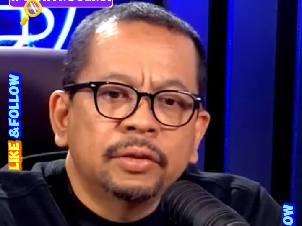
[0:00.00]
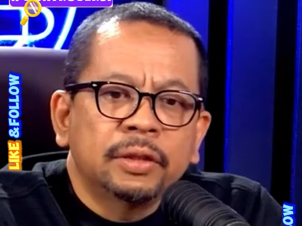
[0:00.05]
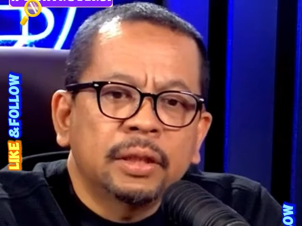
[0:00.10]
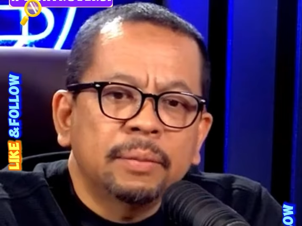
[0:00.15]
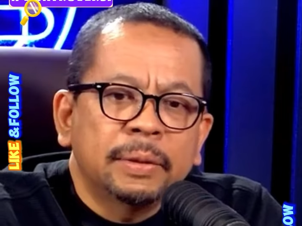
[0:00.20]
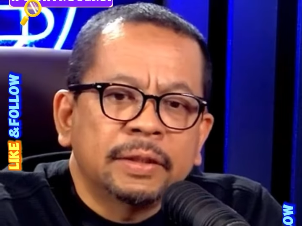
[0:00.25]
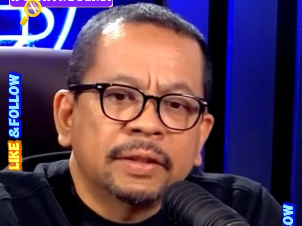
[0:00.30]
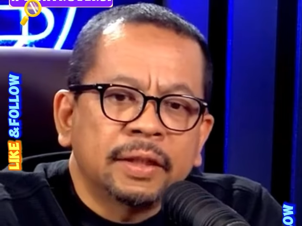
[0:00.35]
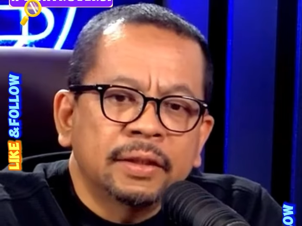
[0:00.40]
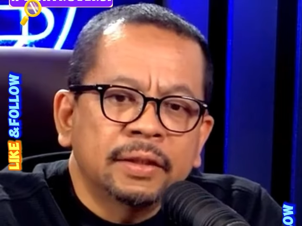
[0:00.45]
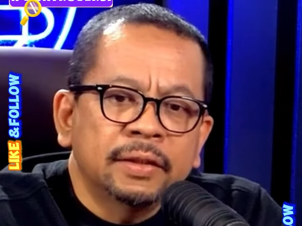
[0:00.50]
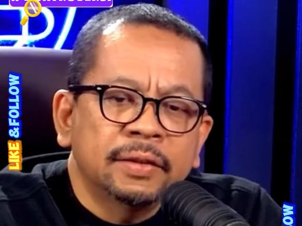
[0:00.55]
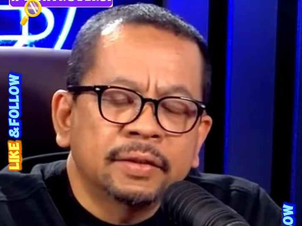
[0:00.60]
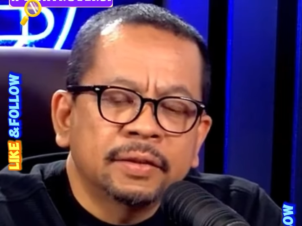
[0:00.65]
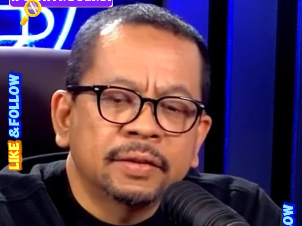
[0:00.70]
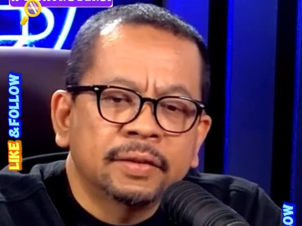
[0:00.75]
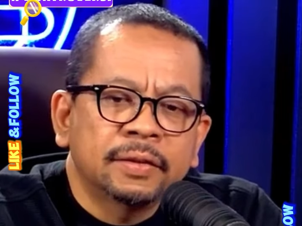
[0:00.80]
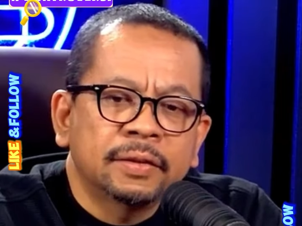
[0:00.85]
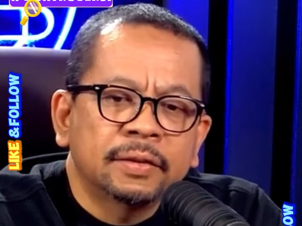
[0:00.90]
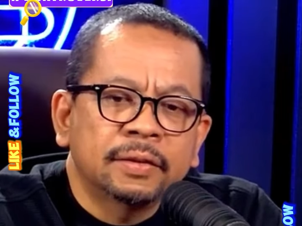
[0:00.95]
saya Mas Anies
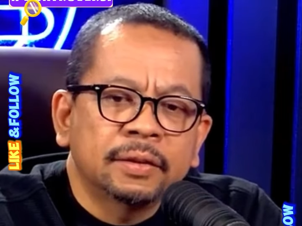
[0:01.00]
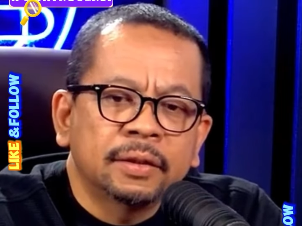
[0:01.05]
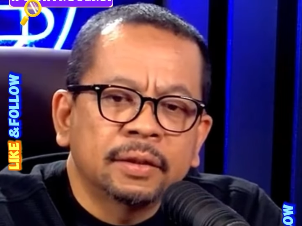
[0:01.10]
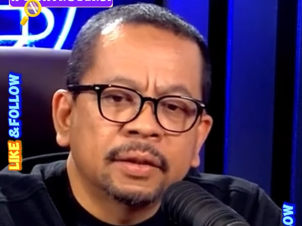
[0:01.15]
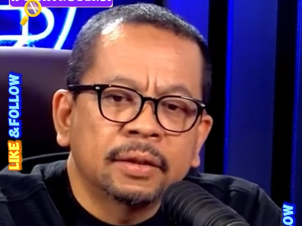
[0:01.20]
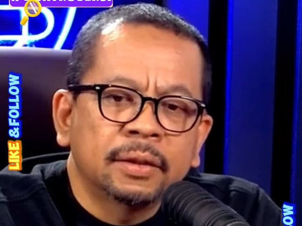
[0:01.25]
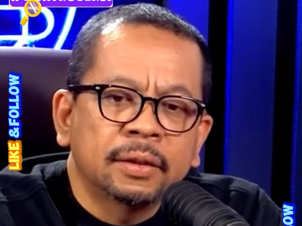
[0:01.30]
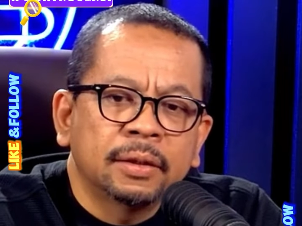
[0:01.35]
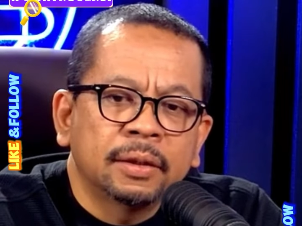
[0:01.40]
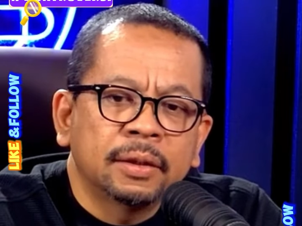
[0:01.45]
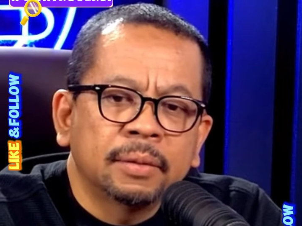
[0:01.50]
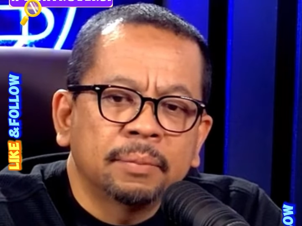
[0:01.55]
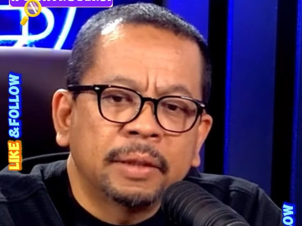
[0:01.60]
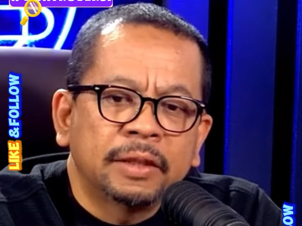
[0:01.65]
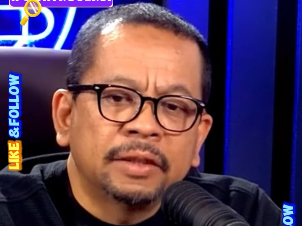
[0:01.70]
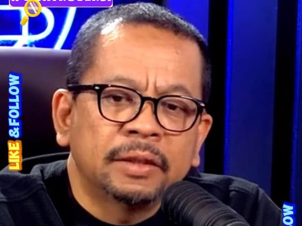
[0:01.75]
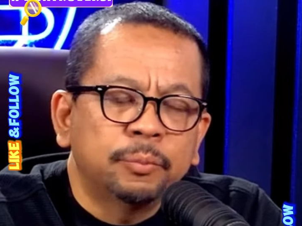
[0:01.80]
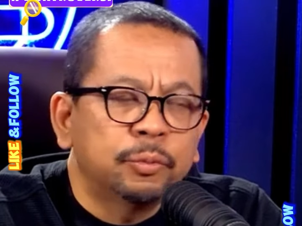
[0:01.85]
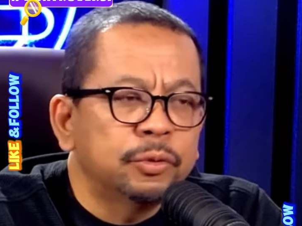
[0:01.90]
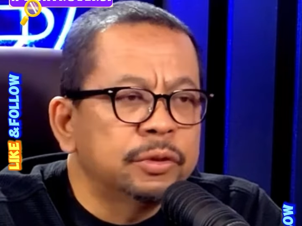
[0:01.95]
uh,
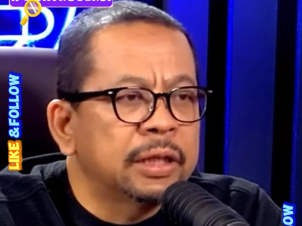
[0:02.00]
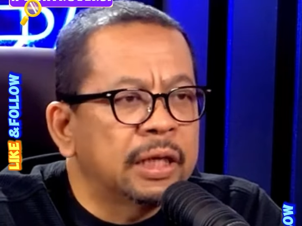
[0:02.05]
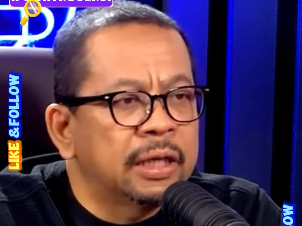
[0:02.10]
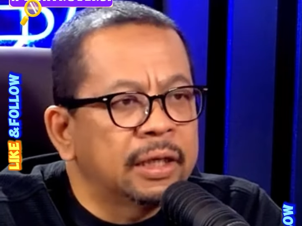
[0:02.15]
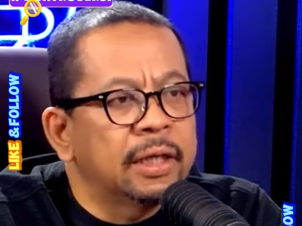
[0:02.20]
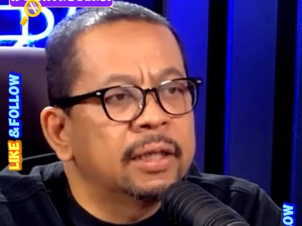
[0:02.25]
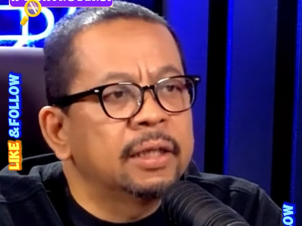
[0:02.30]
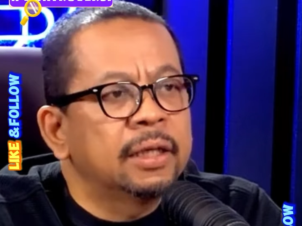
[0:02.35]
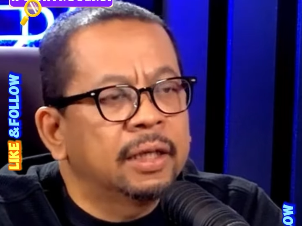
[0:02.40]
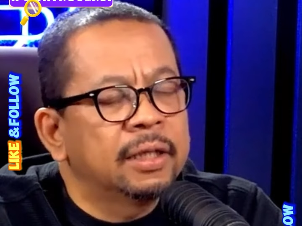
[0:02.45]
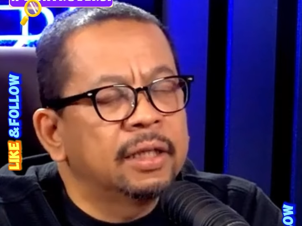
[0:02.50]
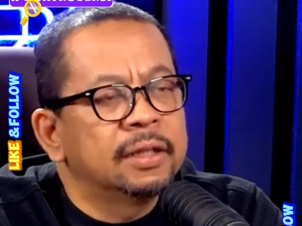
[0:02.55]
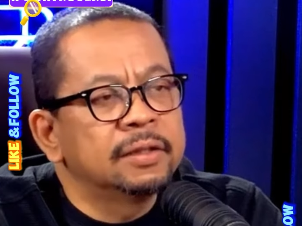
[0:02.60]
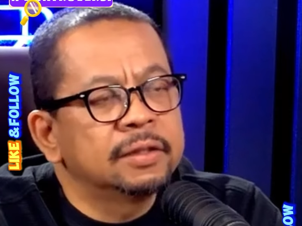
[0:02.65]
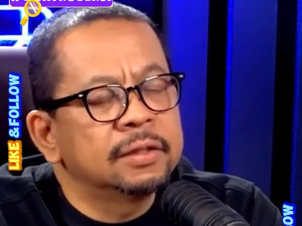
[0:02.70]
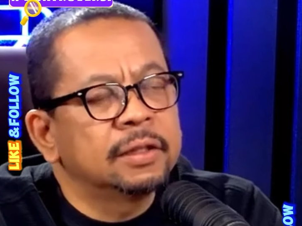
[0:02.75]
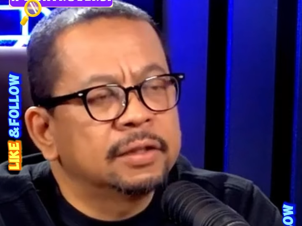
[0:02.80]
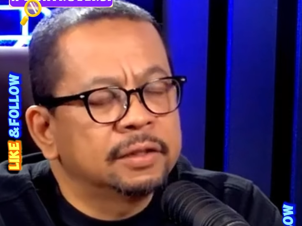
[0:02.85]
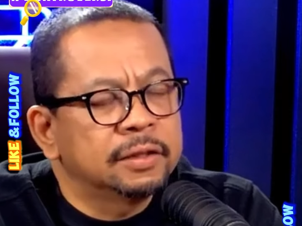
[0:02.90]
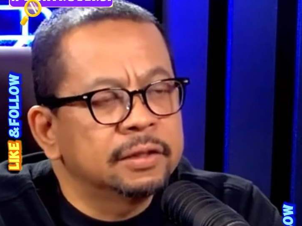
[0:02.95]
masih punya agenda dan
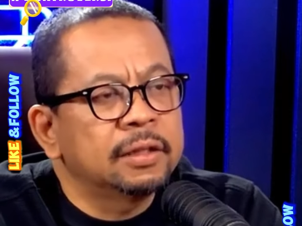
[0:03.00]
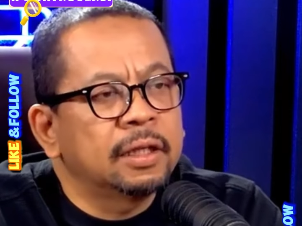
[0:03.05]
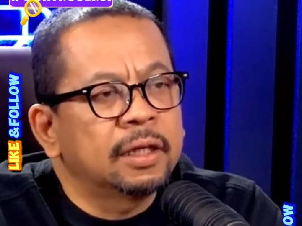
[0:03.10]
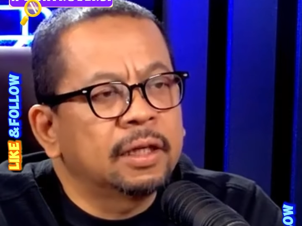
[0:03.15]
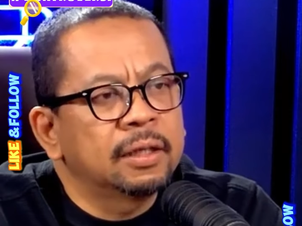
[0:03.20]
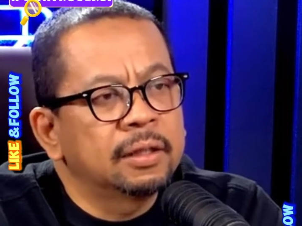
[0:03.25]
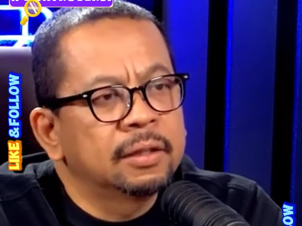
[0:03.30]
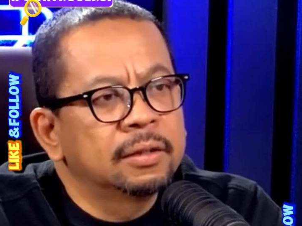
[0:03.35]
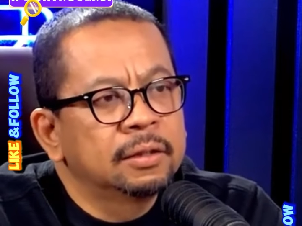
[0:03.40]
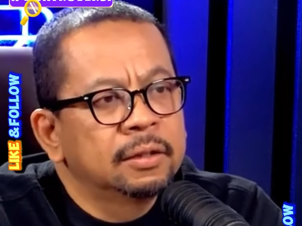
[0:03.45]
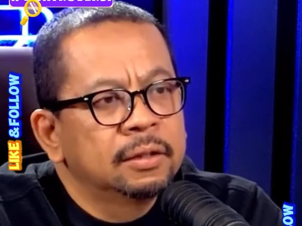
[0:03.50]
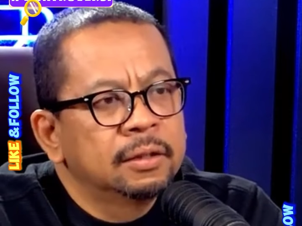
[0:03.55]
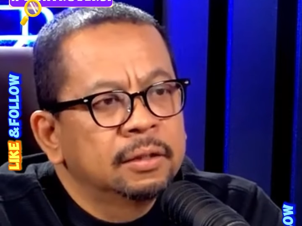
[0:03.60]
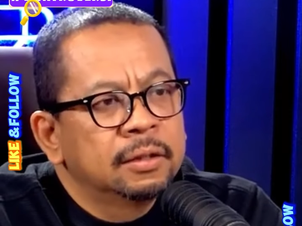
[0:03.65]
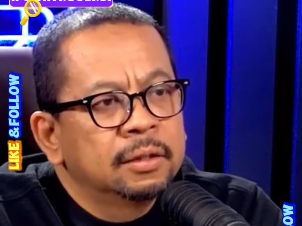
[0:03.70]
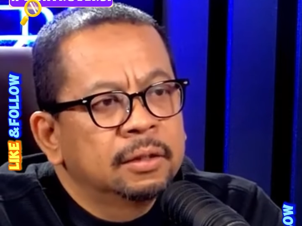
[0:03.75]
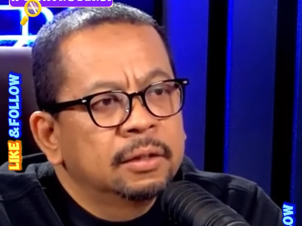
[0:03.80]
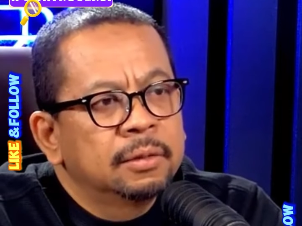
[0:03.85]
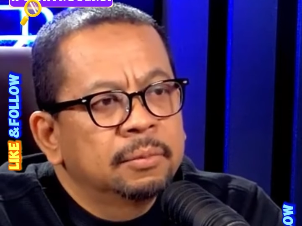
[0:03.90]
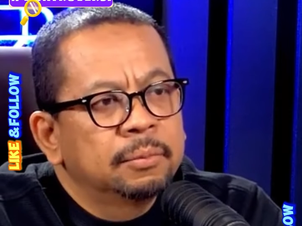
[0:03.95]
cita-cita
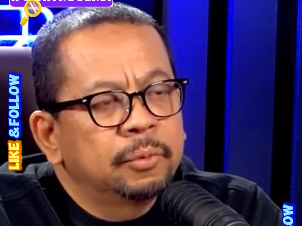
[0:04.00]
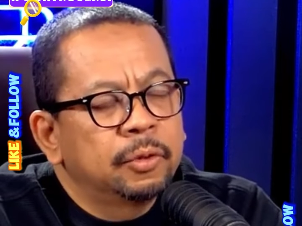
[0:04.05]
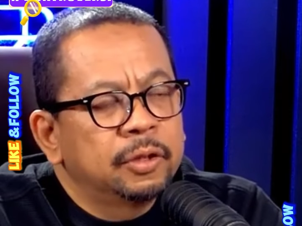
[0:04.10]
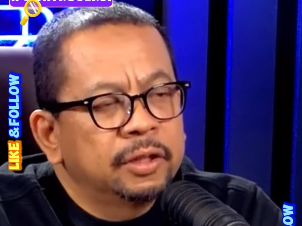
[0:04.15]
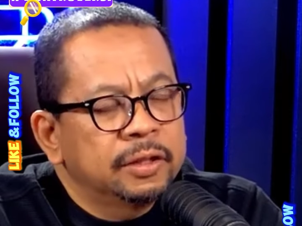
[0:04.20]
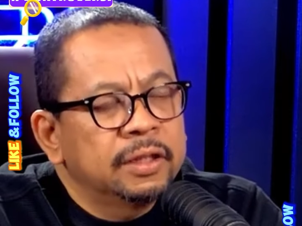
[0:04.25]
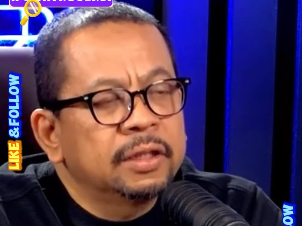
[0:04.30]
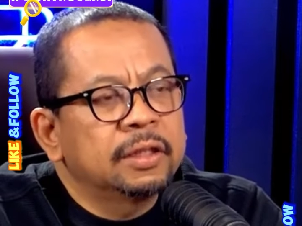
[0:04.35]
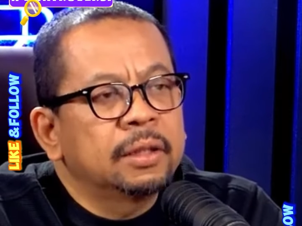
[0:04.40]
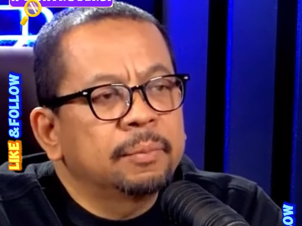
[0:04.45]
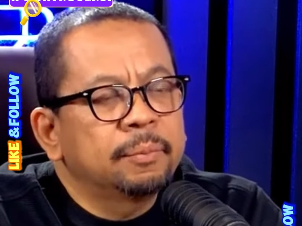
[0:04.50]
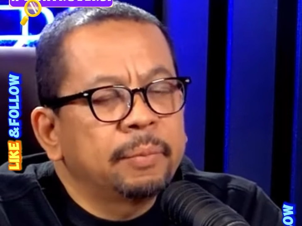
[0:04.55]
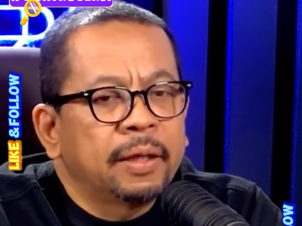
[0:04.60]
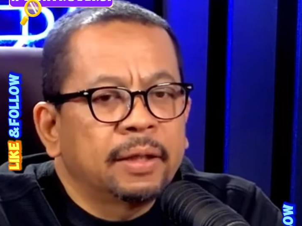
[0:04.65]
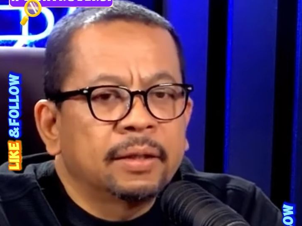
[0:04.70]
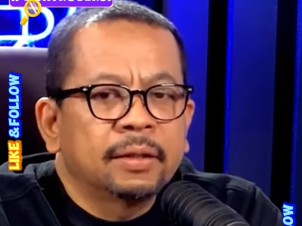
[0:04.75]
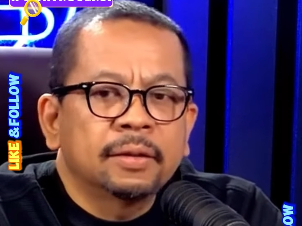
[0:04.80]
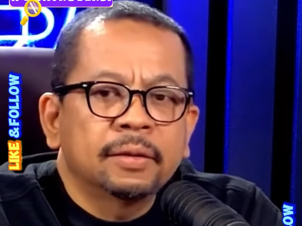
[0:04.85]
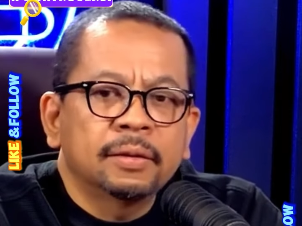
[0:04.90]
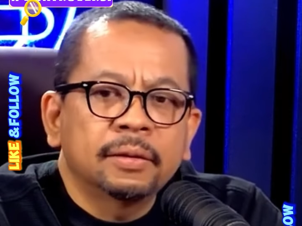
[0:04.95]
yaitu politik ke
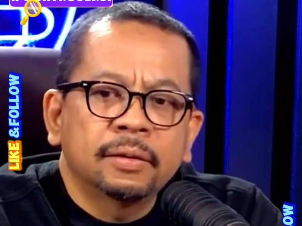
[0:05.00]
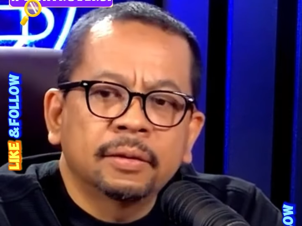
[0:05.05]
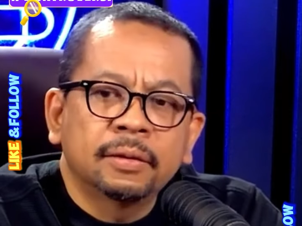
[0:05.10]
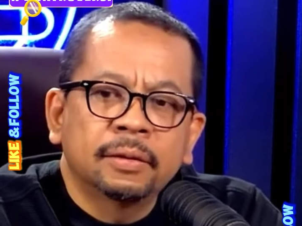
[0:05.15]
depan.